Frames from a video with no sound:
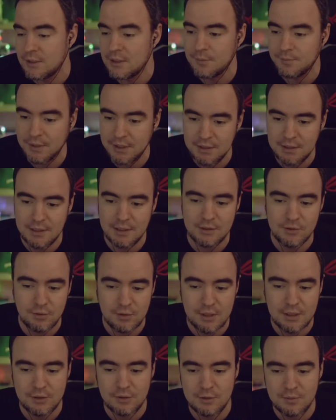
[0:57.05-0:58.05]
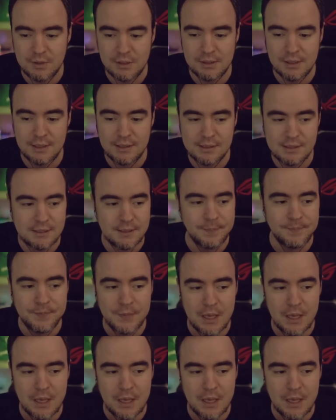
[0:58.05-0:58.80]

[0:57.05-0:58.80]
неплохие актеры, которые мне нравятся.